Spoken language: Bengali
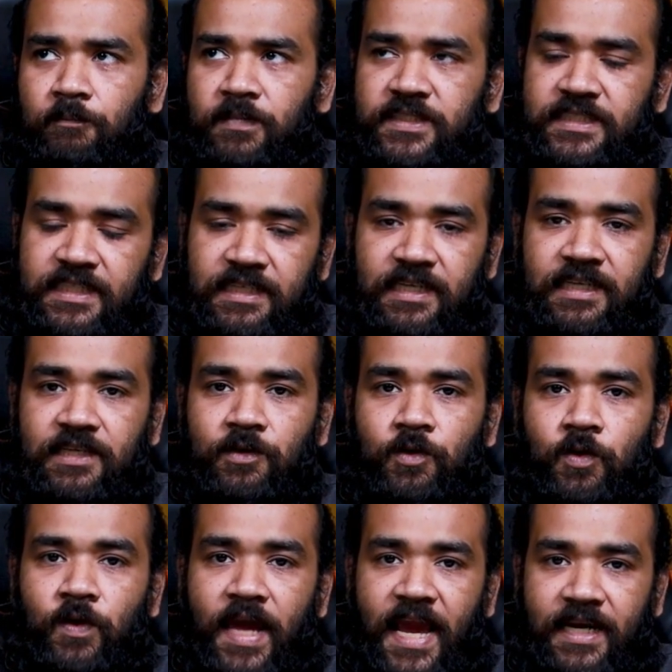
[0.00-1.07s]
বেসিক্যালি
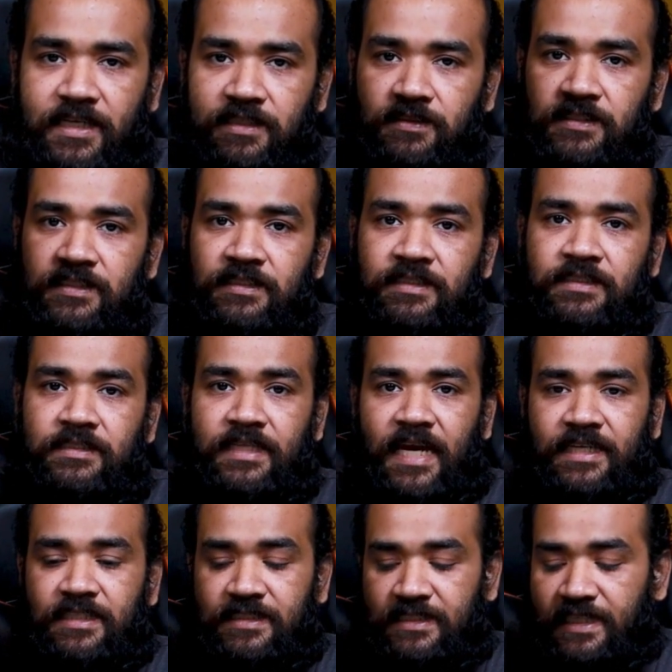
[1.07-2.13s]
হলো একটা
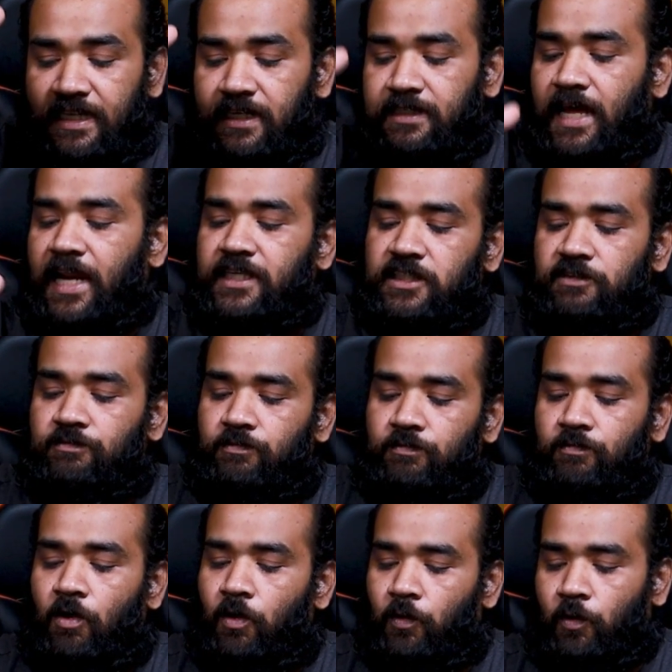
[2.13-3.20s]
একটা সিঙ্গেল ডাইরেকশান
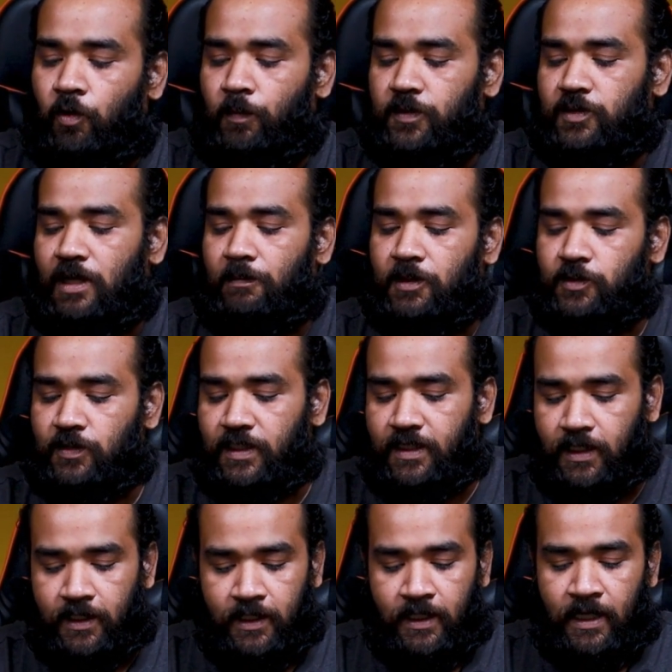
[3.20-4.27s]
ফলো করবে সো আমার যদি
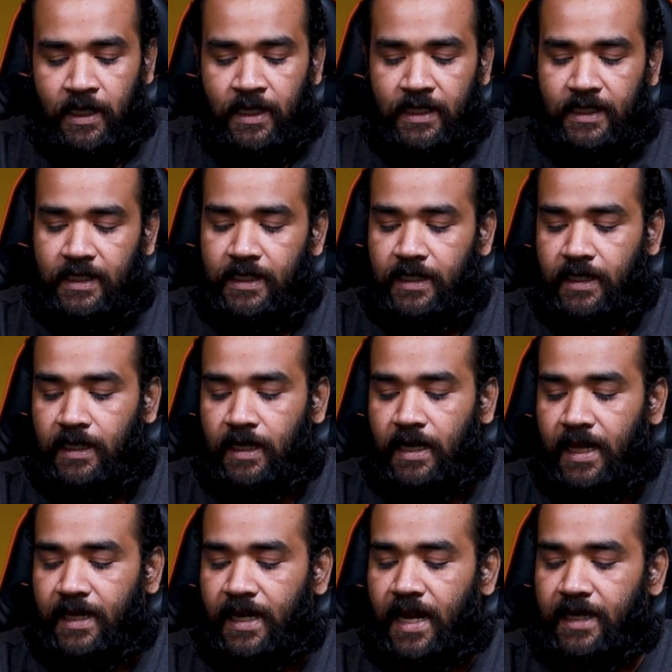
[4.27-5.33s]
এটা ই
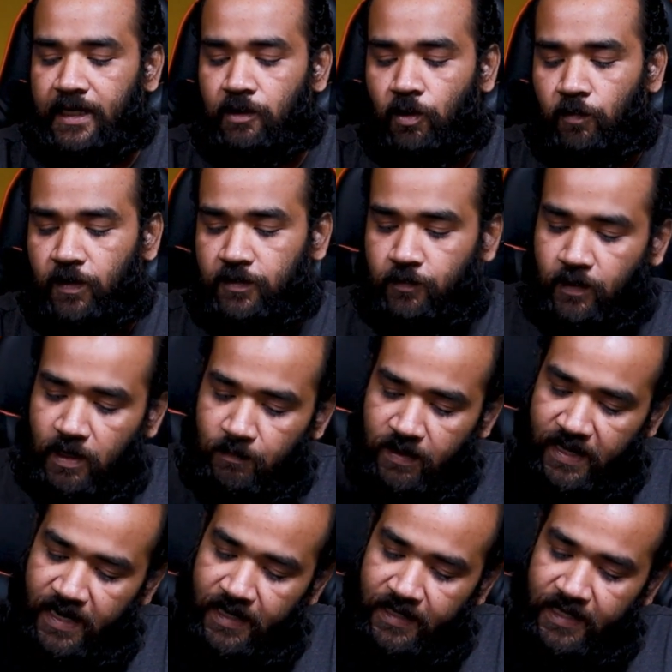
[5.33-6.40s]
লাইক অ্যান্টি ক্লকওয়াইজ ঘুরে আমার
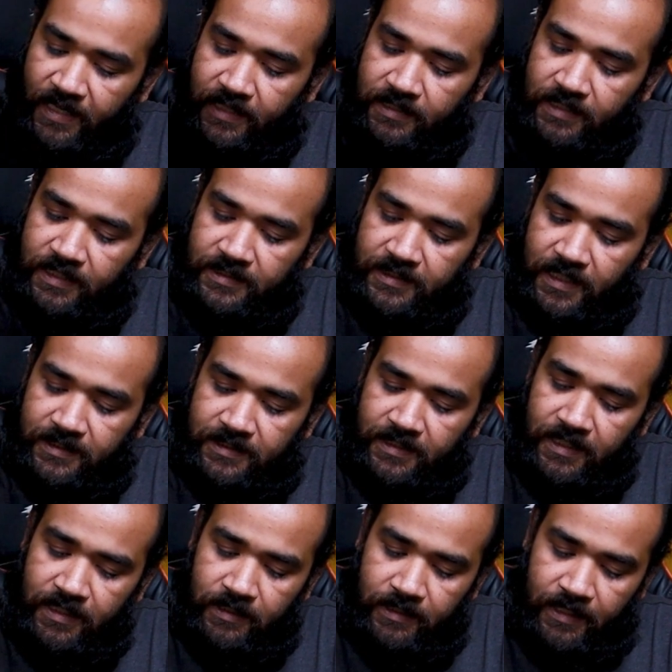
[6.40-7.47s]
এয়ারটা এখান থেকে
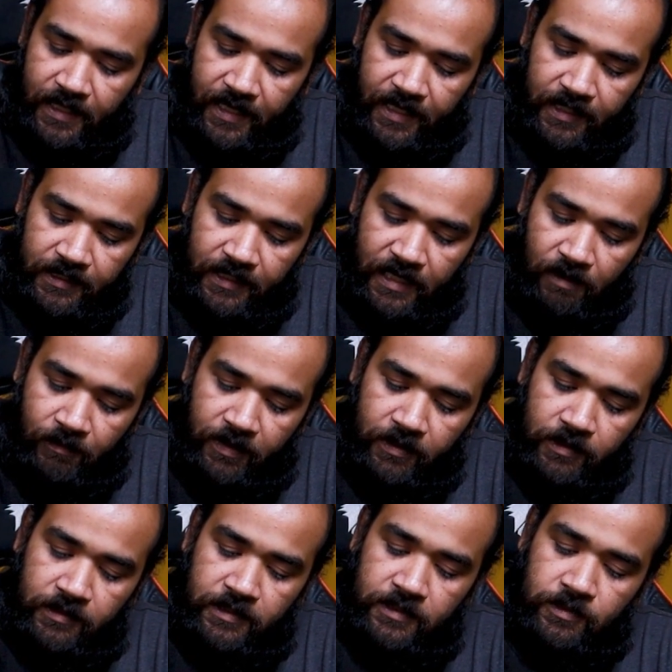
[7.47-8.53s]
যাচ্ছে গিয়ে এখান থেকে আবার
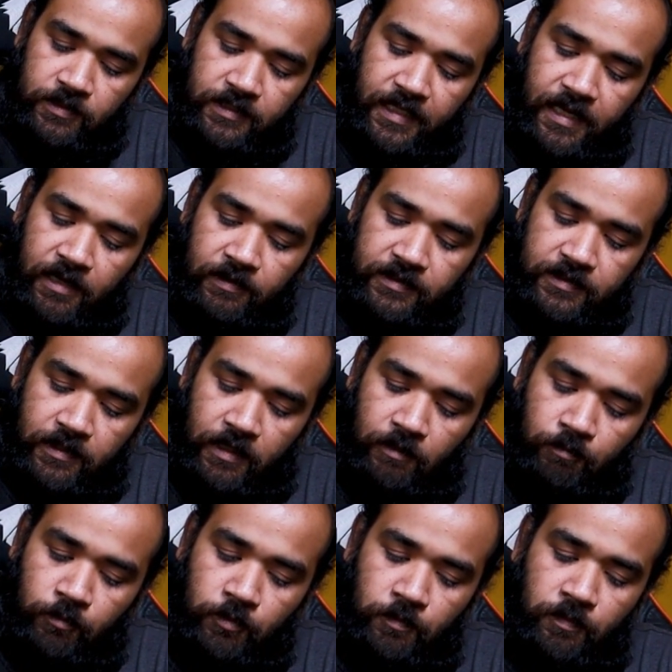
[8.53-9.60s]
দিস এয়ার ইজ কানা
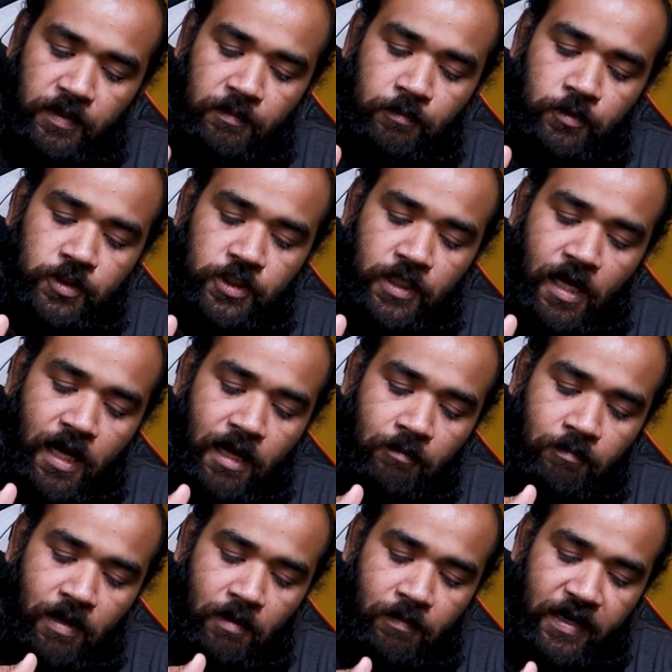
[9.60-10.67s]
বি পুশড আপ
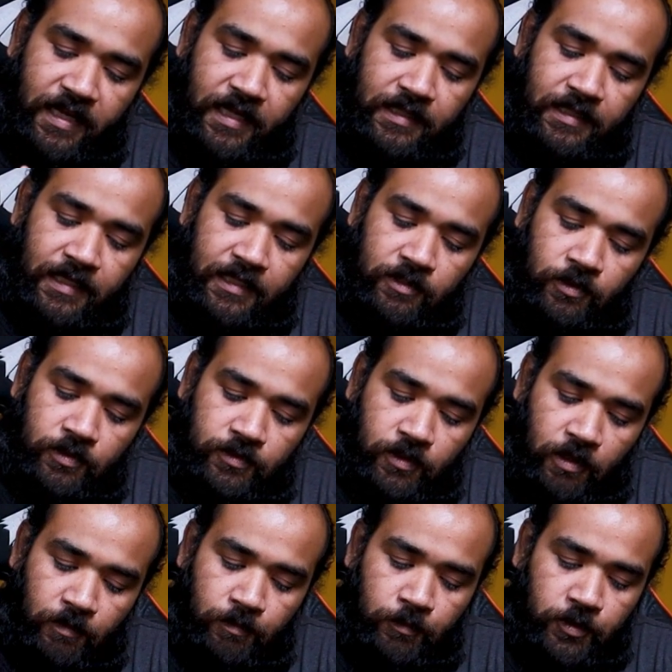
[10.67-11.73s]
আবার এখান থেকে কিন্তু ইটস
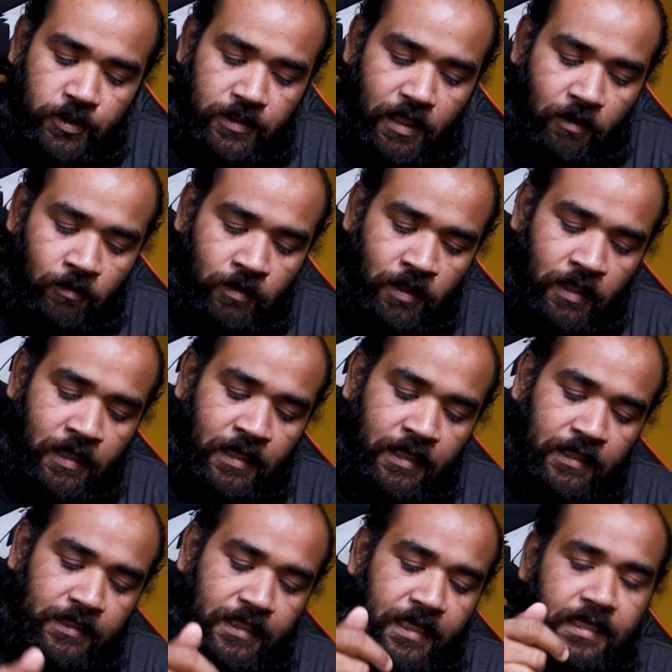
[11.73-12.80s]
কানা বি পুশ ডাউন
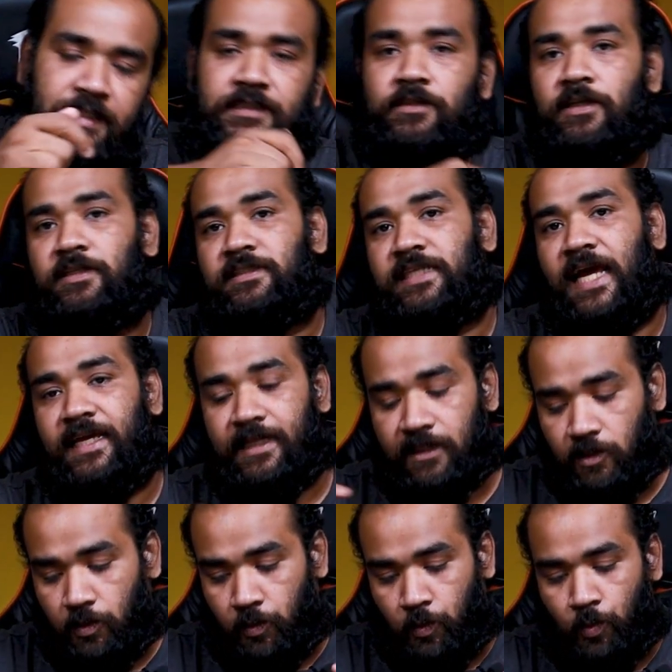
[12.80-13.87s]
দেন ইটস কানা সাইকেল
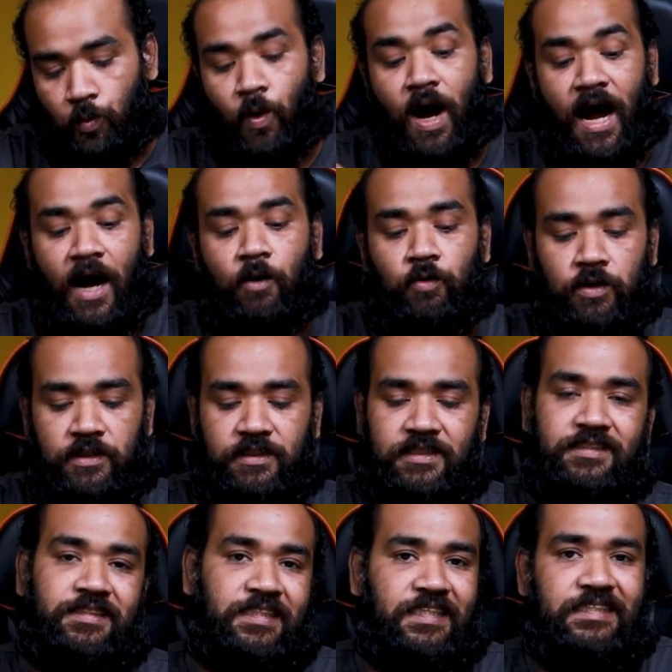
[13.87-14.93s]
থ্রু আউট
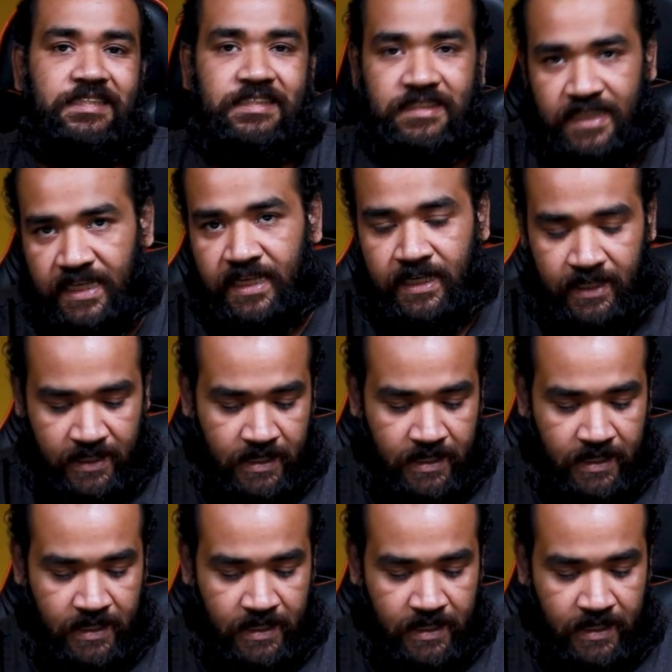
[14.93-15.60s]
দিস হিট সিঙ্ক